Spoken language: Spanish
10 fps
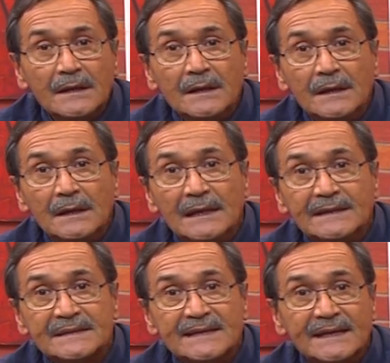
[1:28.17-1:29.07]
Y la
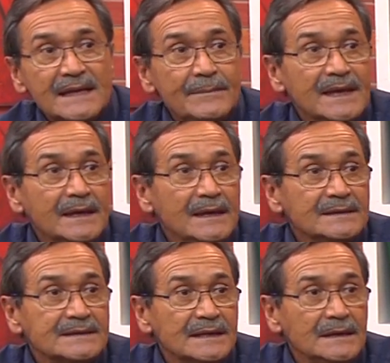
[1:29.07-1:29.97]
tercera etapa que
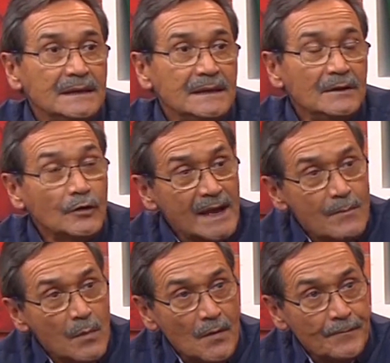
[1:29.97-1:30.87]
es el
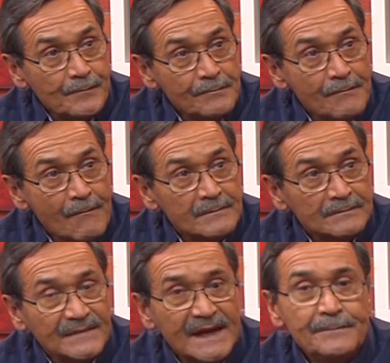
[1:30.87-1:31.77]
orgasmo. Correcto.
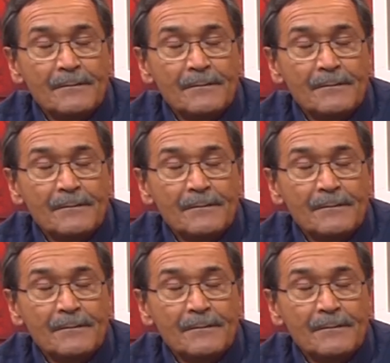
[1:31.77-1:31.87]
¿ya?